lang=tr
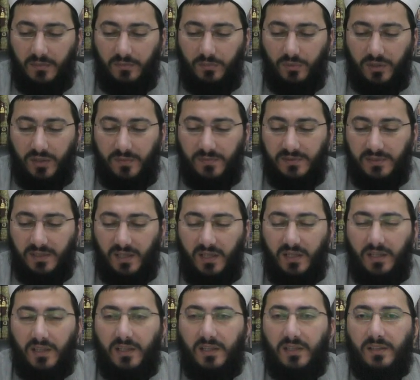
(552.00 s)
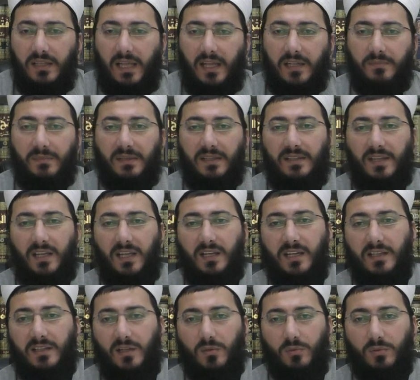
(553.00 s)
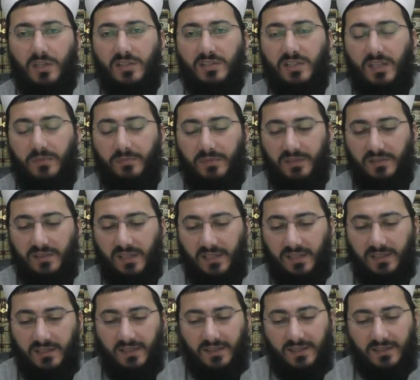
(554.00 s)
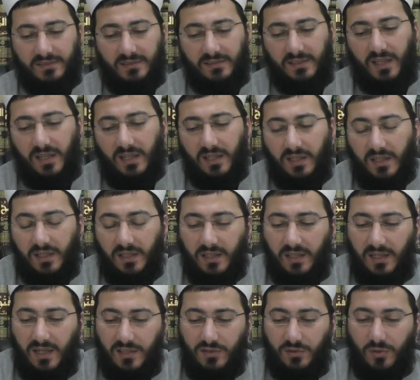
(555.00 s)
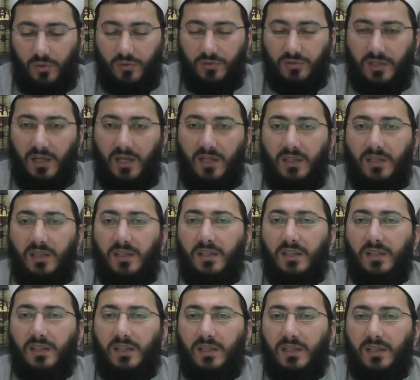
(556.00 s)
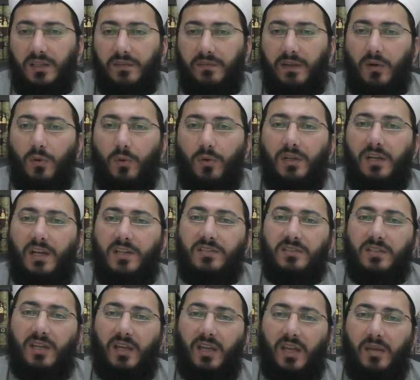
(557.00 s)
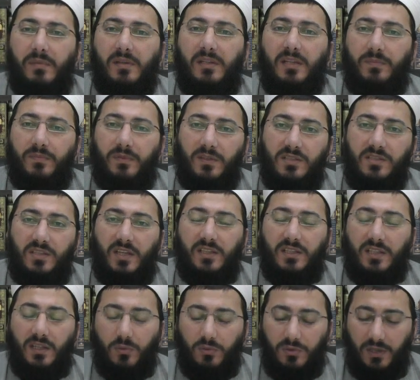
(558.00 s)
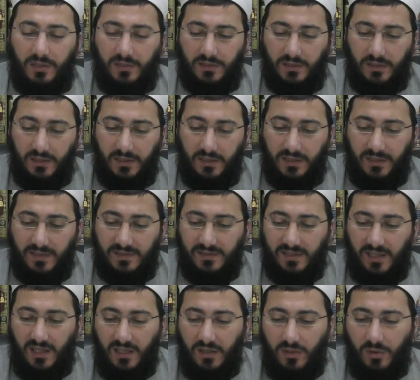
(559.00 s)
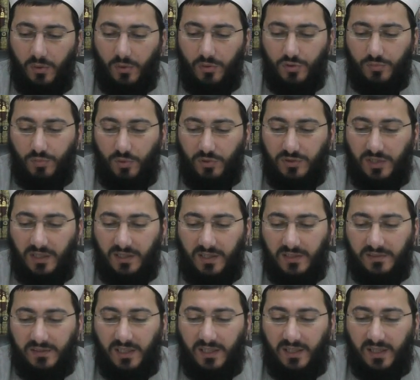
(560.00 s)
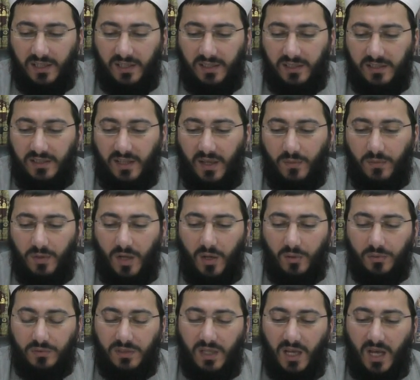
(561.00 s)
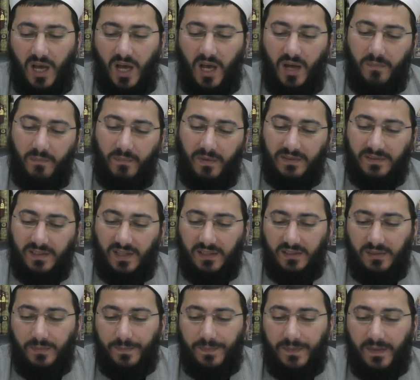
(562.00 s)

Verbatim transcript: Bu kimse yani mideye kadar ulaşan bir derin yarasına ilaç koysa e, ve o ilaç da emilip içeriye ula, e, gitse orucu bozar, kaza gerekir. Ev yahut da ammeten.